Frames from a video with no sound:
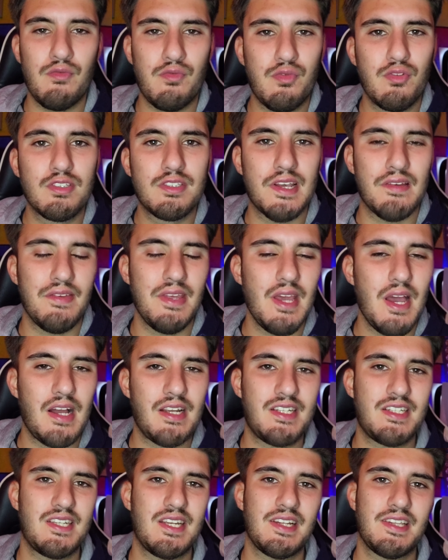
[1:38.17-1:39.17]
Vous le savez, à
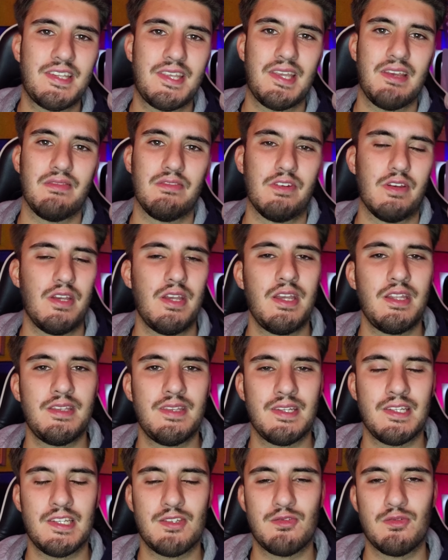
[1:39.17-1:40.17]
chaque trêve
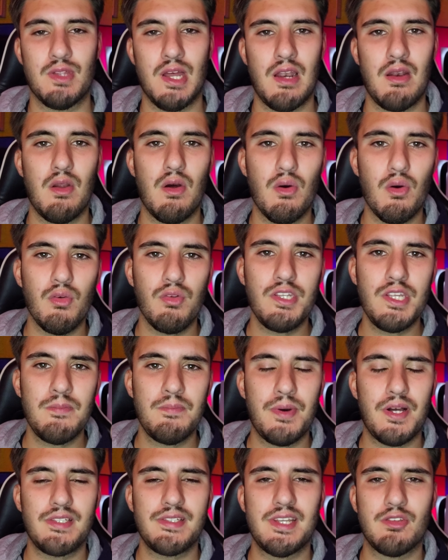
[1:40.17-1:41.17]
internationale, on y
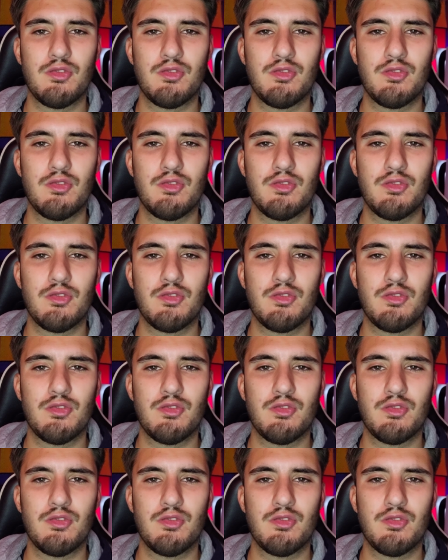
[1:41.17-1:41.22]
passe.